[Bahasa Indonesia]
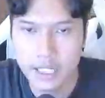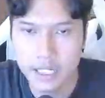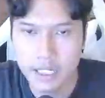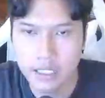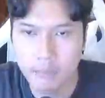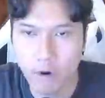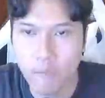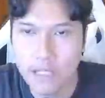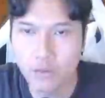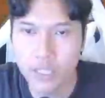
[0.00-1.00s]
Kita oh
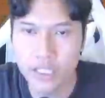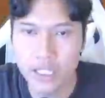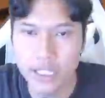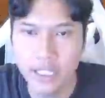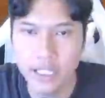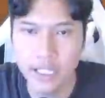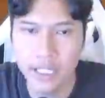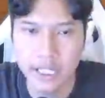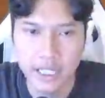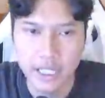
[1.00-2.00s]
masukin ke
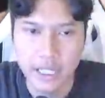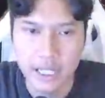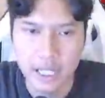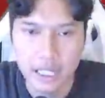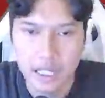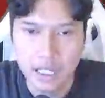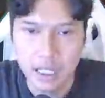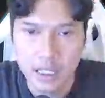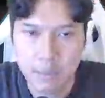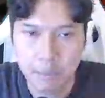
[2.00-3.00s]
ini.
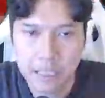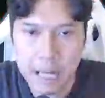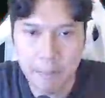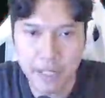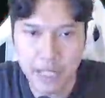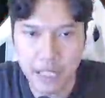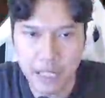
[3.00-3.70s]
Tempat api.